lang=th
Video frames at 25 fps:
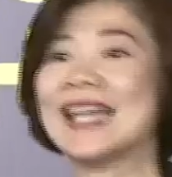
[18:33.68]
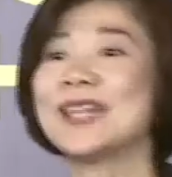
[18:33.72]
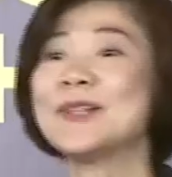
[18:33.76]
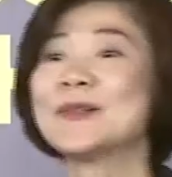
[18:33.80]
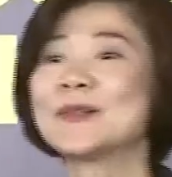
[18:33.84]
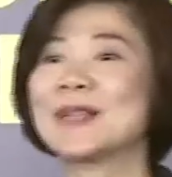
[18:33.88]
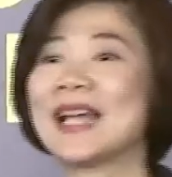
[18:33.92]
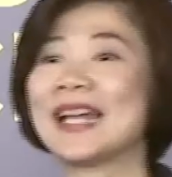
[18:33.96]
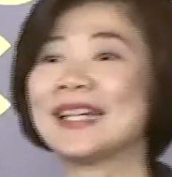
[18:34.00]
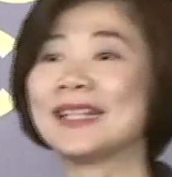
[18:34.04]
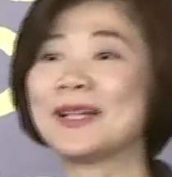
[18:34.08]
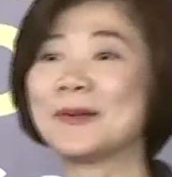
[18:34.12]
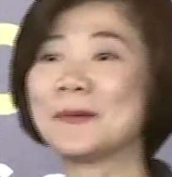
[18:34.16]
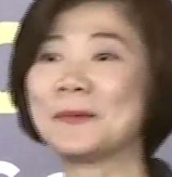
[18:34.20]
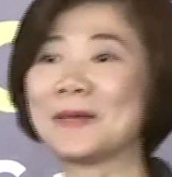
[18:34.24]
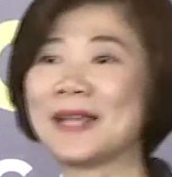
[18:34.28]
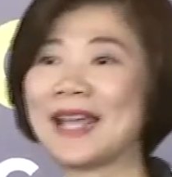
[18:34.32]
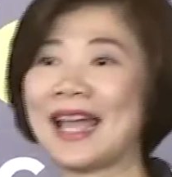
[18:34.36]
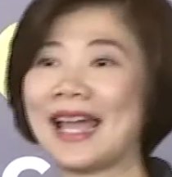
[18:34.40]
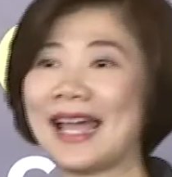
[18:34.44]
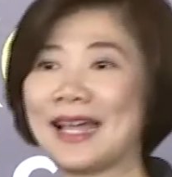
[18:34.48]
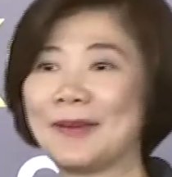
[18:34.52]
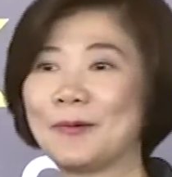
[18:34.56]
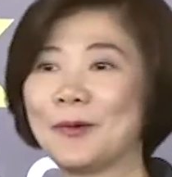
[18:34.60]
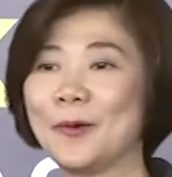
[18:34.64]
ให้ทุกท่านเข้าไป
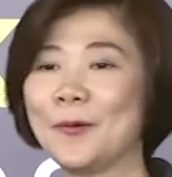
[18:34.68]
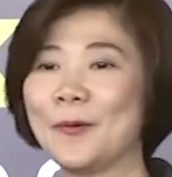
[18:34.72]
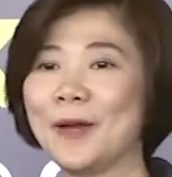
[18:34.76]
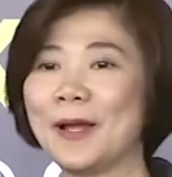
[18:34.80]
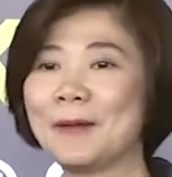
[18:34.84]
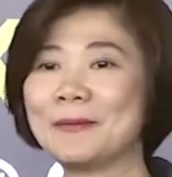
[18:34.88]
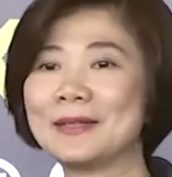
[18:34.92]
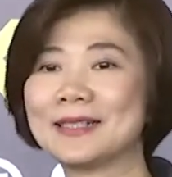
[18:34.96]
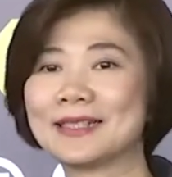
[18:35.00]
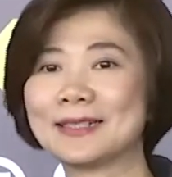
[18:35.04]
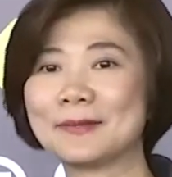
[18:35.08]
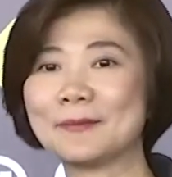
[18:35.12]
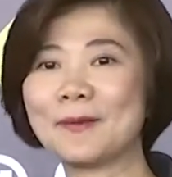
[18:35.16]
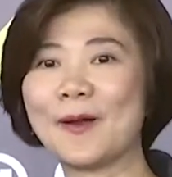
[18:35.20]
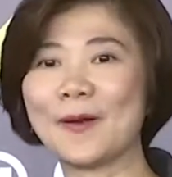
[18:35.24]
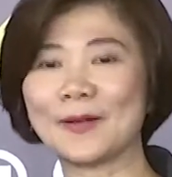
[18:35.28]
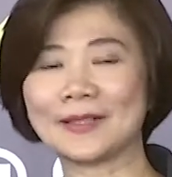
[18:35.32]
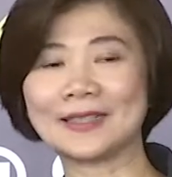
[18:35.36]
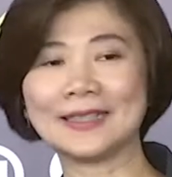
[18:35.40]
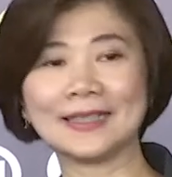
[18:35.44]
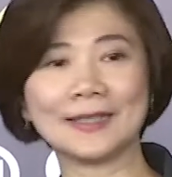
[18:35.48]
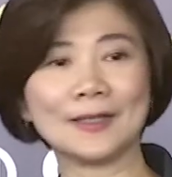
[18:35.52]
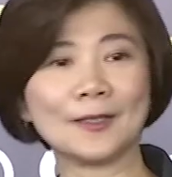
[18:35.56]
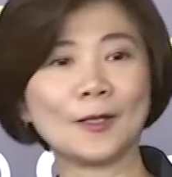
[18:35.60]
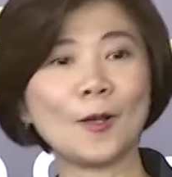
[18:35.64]
อ่านเพราะว่ามันจะบอก
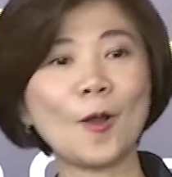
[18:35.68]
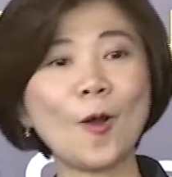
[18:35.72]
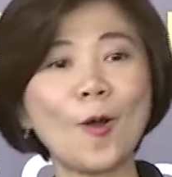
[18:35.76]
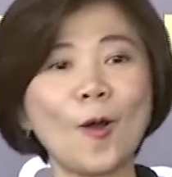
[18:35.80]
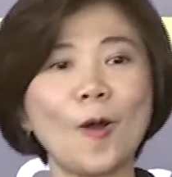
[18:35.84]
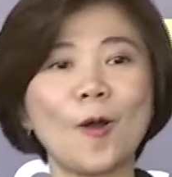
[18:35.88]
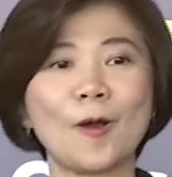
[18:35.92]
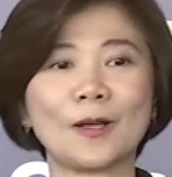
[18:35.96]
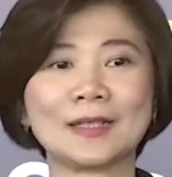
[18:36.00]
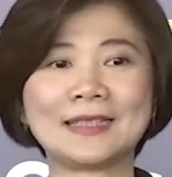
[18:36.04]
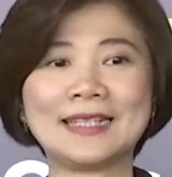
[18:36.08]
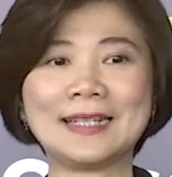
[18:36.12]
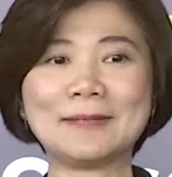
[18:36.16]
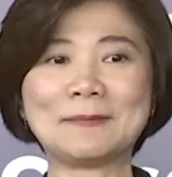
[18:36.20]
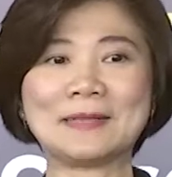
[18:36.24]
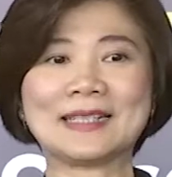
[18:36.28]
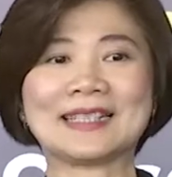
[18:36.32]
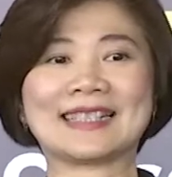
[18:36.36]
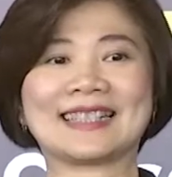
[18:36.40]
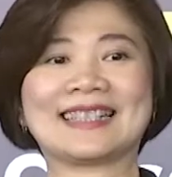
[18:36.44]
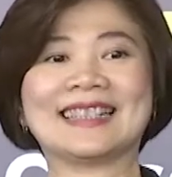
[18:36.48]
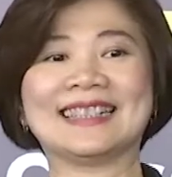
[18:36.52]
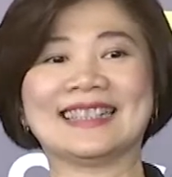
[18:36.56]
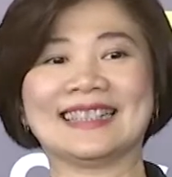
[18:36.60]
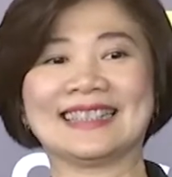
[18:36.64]
ถึงโลกที่มั
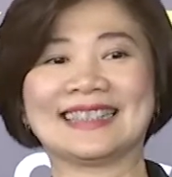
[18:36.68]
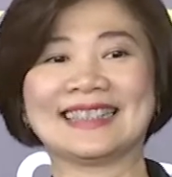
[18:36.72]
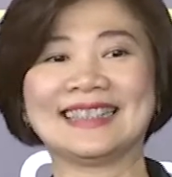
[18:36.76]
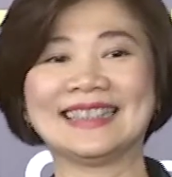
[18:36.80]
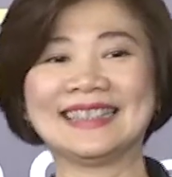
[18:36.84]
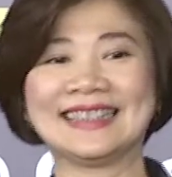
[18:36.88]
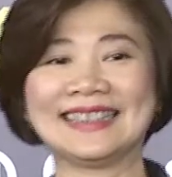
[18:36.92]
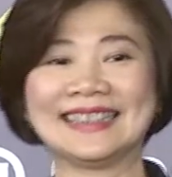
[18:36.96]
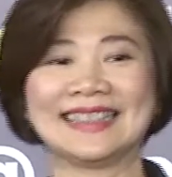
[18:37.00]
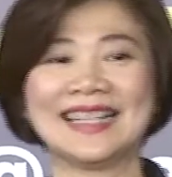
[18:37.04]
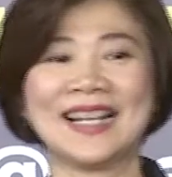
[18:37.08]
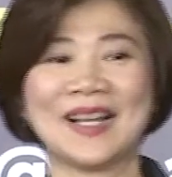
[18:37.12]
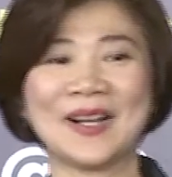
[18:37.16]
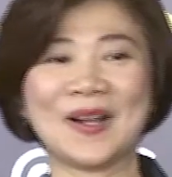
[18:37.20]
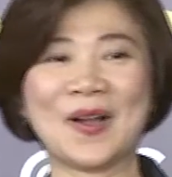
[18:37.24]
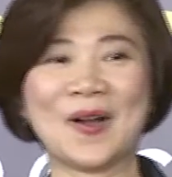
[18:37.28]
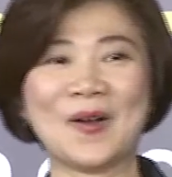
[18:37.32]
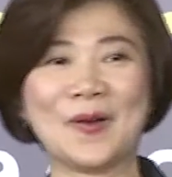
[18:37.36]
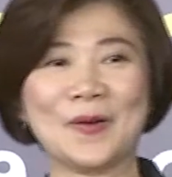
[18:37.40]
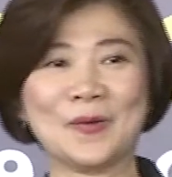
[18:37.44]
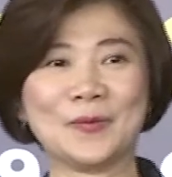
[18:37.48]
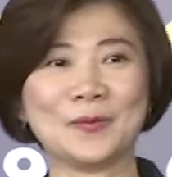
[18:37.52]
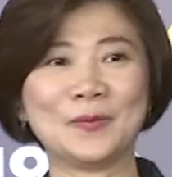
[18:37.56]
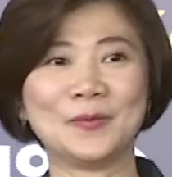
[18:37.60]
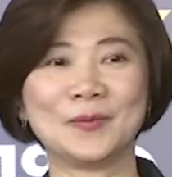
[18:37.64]
นจะเกิดขึ้นข
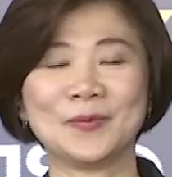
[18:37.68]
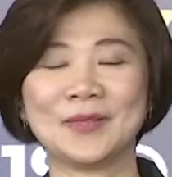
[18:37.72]
อง